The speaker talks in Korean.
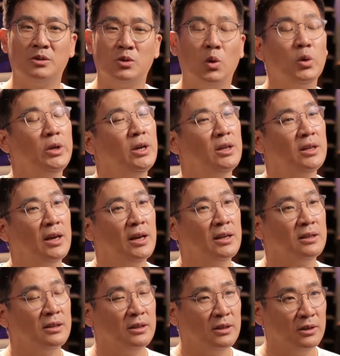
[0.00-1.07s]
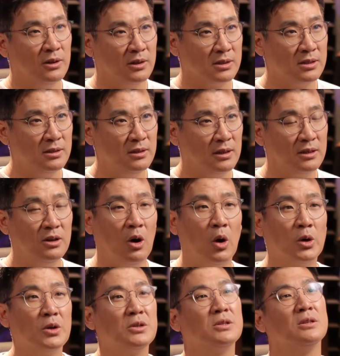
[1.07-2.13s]
소리에 대해 듣는 것을 그
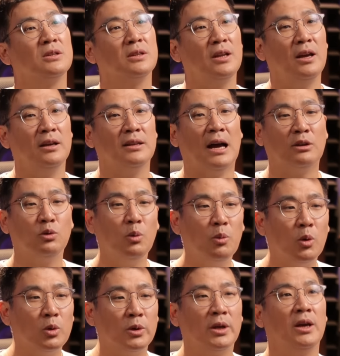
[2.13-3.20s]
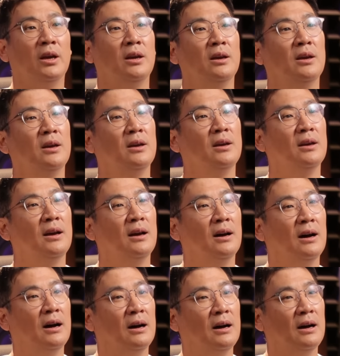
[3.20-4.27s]
어렸을 때 나도 모르게
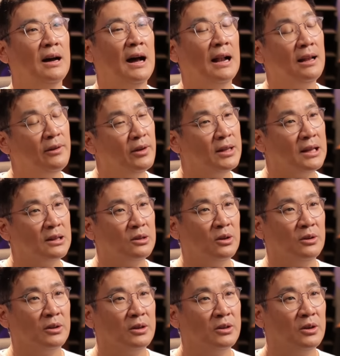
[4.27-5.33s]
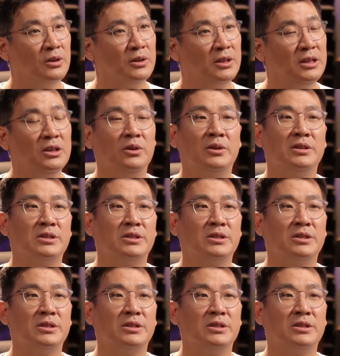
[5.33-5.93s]
아, 알게 됐던 그런 기억이